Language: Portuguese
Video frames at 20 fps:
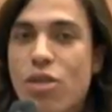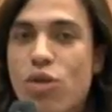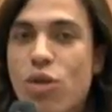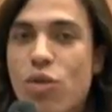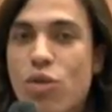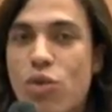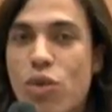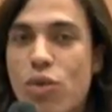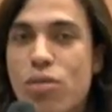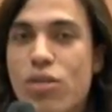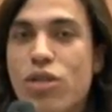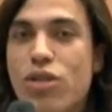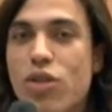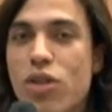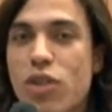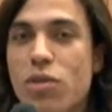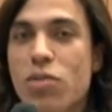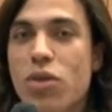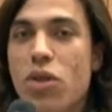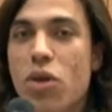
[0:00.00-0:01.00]
de outubro de
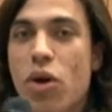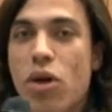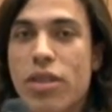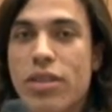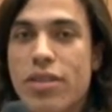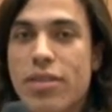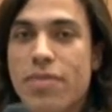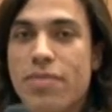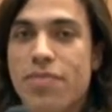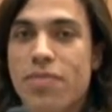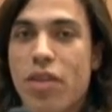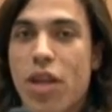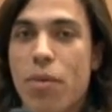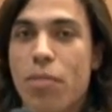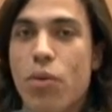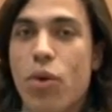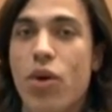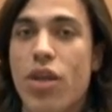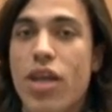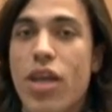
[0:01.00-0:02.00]
2011,
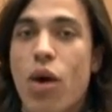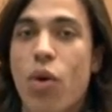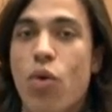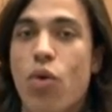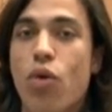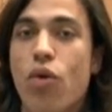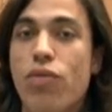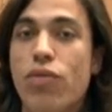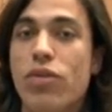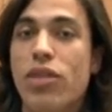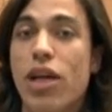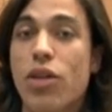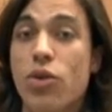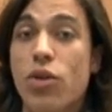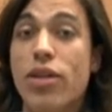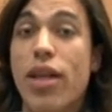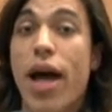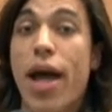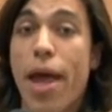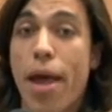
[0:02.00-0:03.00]
morria o
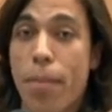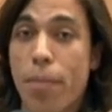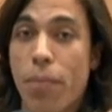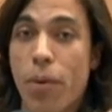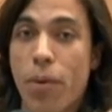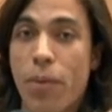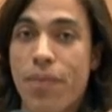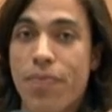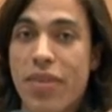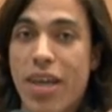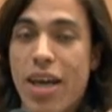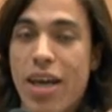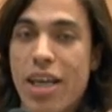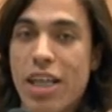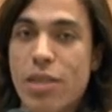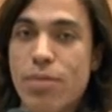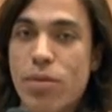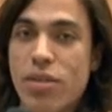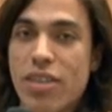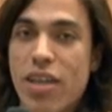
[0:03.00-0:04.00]
cofundador da Apple,
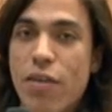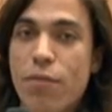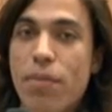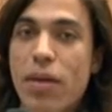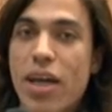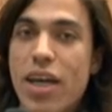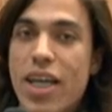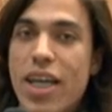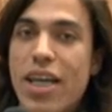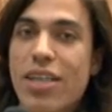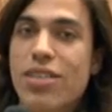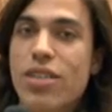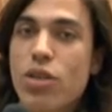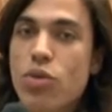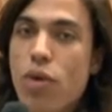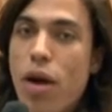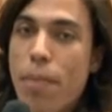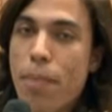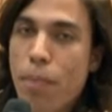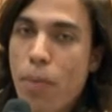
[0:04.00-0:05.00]
responsável pela criação
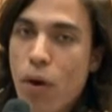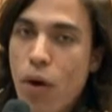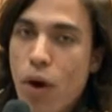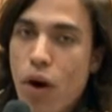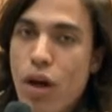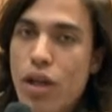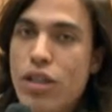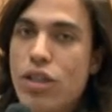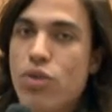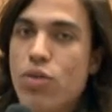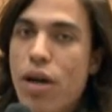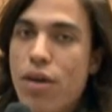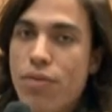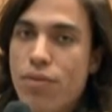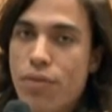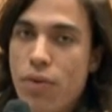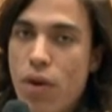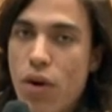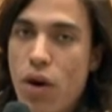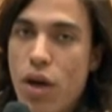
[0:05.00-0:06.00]
do iPod, do
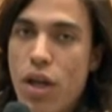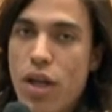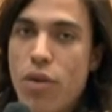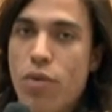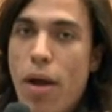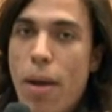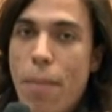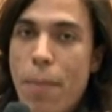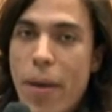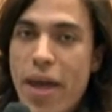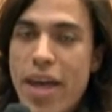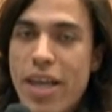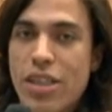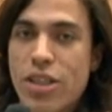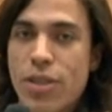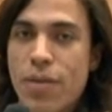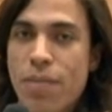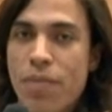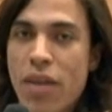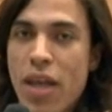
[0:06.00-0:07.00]
iPhone, do
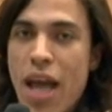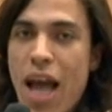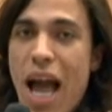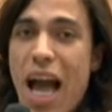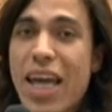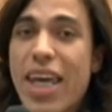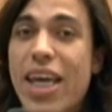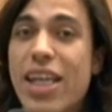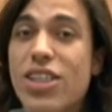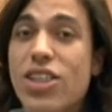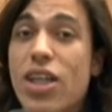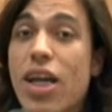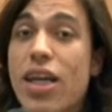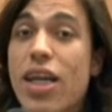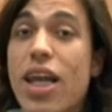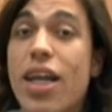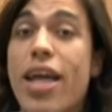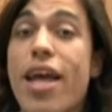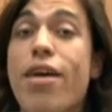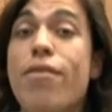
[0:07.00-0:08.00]
iPad, há quem diga
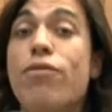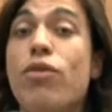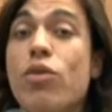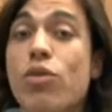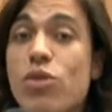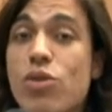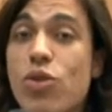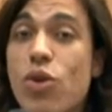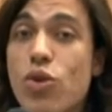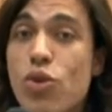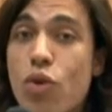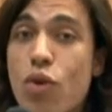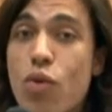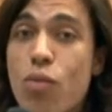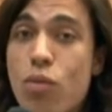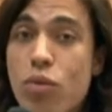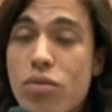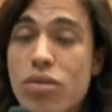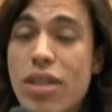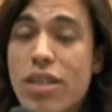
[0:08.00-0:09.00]
que ele revolucionou o
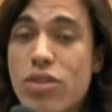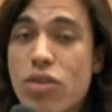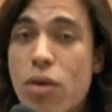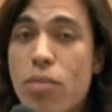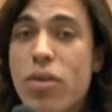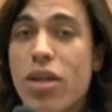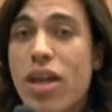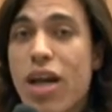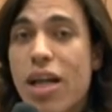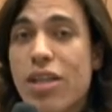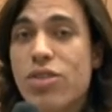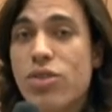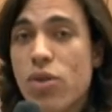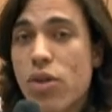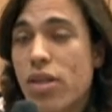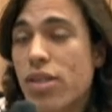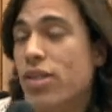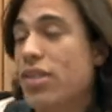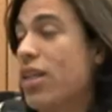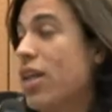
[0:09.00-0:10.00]
mundo das
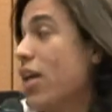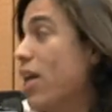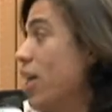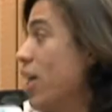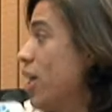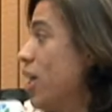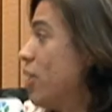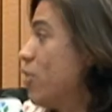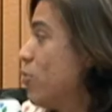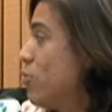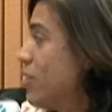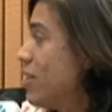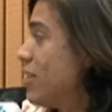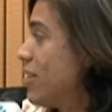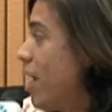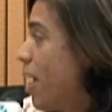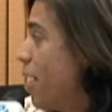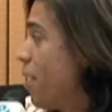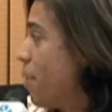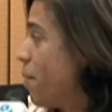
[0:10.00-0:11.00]
comunicações e do
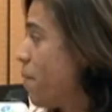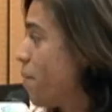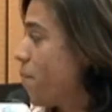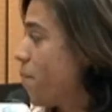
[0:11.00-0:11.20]
design.